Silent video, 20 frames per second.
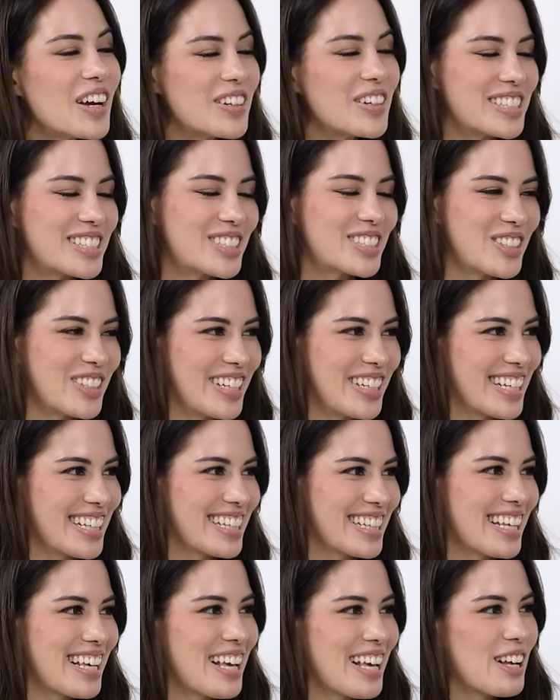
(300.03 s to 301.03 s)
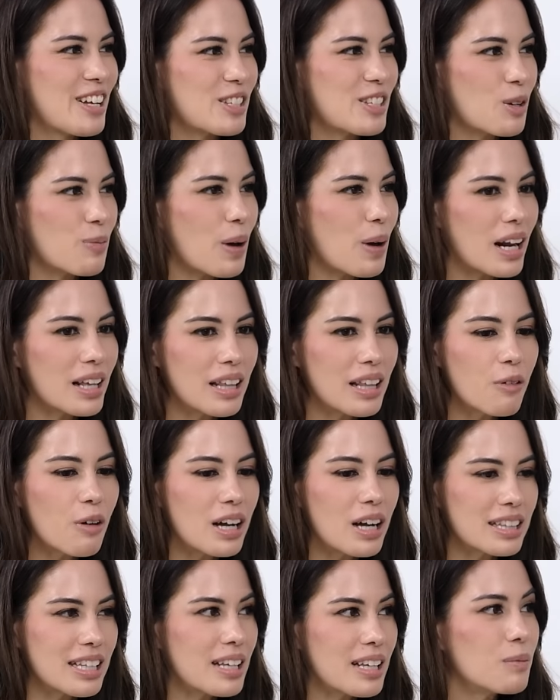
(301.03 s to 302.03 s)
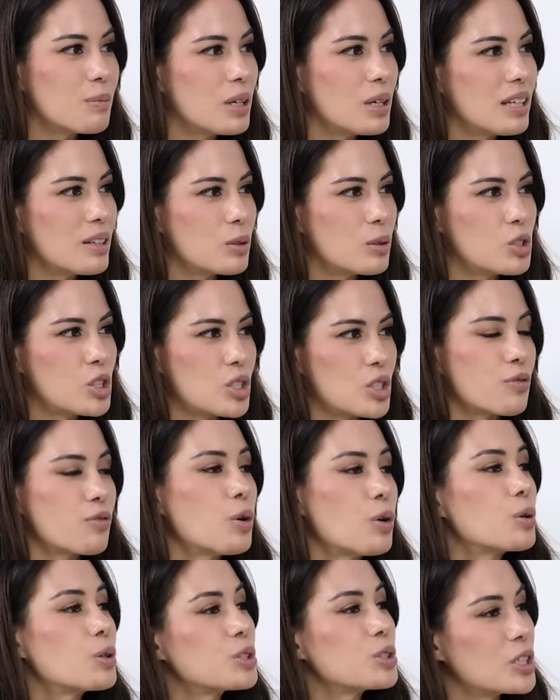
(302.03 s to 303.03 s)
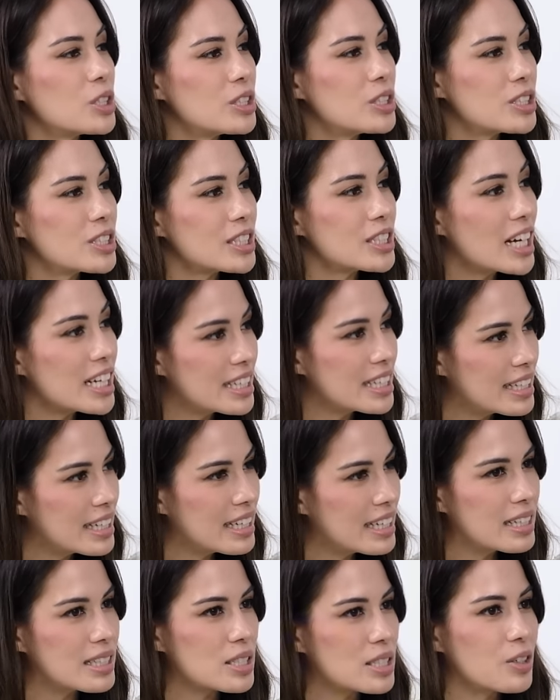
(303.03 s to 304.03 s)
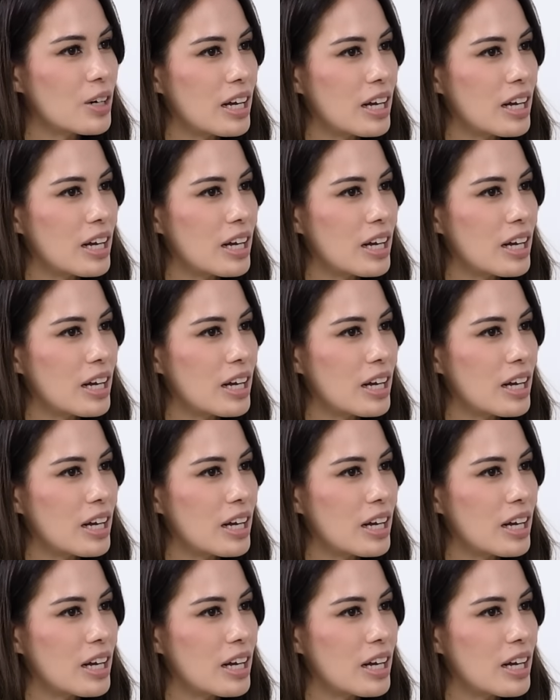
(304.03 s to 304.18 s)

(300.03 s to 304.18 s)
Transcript: very strict. So parang they wanted me to just focus on studies,